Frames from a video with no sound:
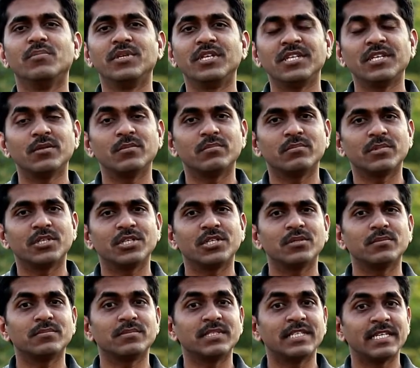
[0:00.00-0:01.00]
மீண்டும்
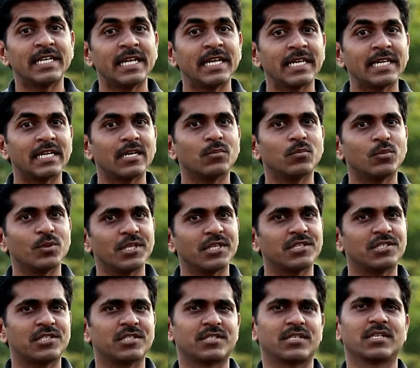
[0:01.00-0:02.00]
மீண்டும் நினைக்க
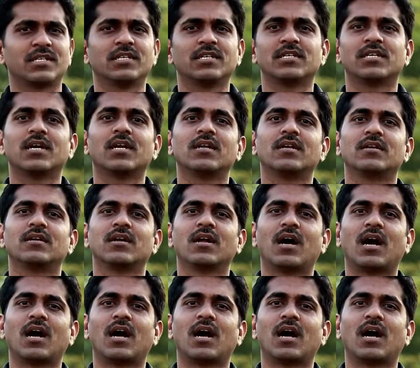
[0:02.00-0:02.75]
முயற்சி செய்யுங்கள்